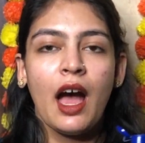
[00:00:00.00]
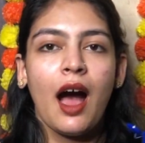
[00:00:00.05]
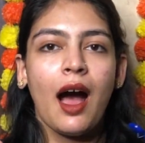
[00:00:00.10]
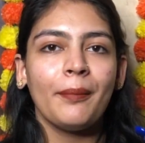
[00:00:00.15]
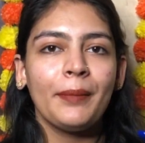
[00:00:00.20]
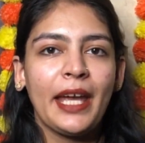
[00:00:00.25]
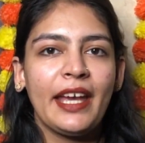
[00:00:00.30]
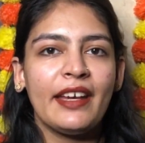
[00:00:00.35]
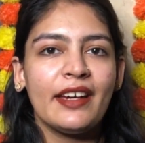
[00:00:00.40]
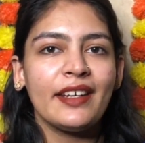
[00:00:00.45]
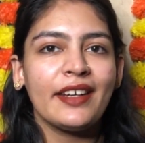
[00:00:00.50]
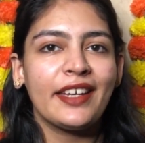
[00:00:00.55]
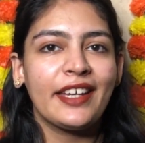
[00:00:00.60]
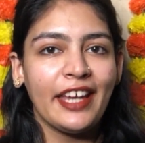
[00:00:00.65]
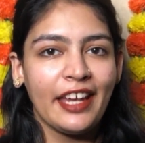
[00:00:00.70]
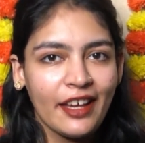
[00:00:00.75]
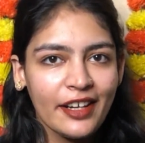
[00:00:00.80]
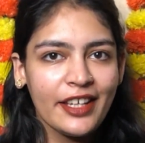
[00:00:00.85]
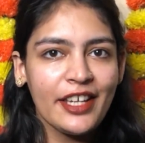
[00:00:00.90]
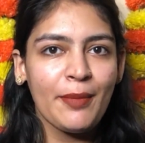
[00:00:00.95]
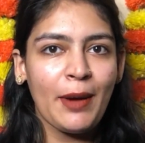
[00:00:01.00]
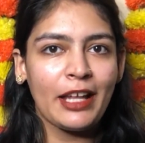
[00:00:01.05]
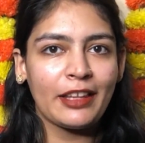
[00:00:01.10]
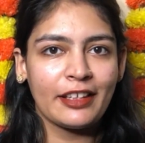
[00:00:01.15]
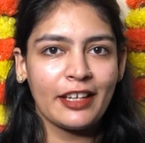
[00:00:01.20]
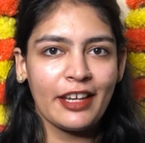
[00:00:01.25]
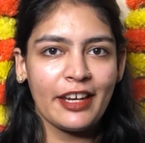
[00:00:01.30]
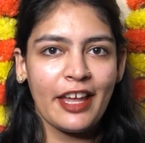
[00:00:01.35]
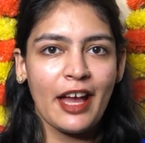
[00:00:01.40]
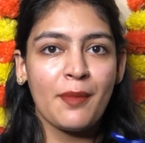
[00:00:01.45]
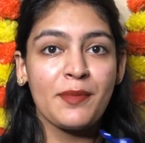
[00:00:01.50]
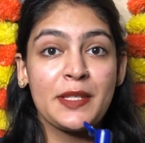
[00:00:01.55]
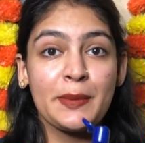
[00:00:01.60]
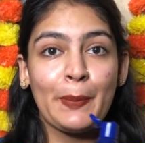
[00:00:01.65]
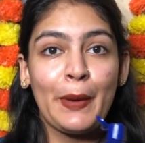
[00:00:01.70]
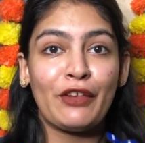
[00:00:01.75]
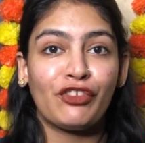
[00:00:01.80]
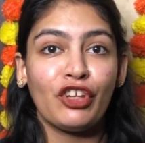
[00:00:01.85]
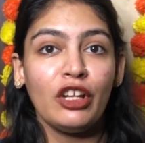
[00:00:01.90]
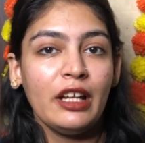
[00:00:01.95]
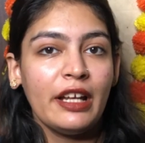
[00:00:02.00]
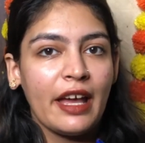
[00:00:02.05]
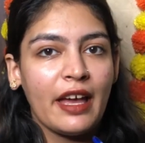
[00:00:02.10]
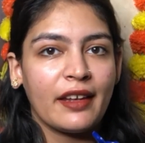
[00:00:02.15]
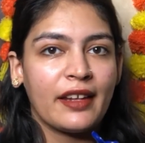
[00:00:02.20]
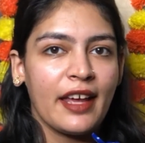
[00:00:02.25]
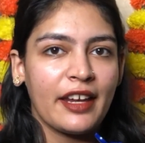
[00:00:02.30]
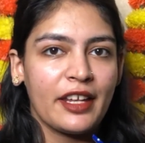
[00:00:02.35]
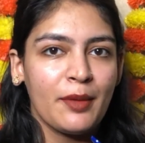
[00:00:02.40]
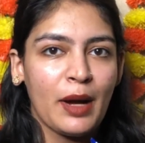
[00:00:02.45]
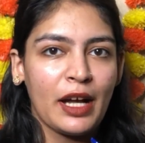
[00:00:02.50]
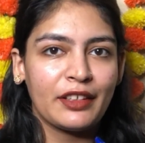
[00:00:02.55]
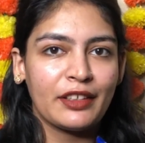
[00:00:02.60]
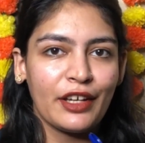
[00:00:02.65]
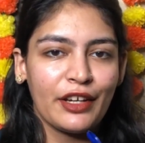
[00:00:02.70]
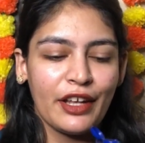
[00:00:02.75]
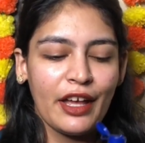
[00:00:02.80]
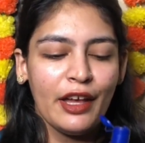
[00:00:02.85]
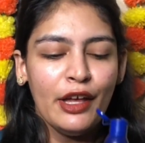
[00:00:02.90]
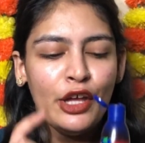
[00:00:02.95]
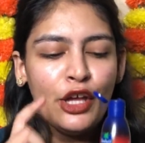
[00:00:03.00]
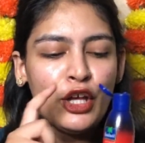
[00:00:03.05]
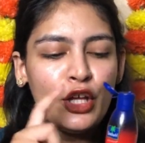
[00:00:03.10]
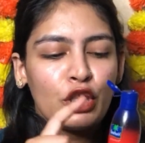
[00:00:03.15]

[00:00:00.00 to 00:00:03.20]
हम हेयर केयर की बात करें हैं हम स्पेशल हेयर केयर की बात करें हैं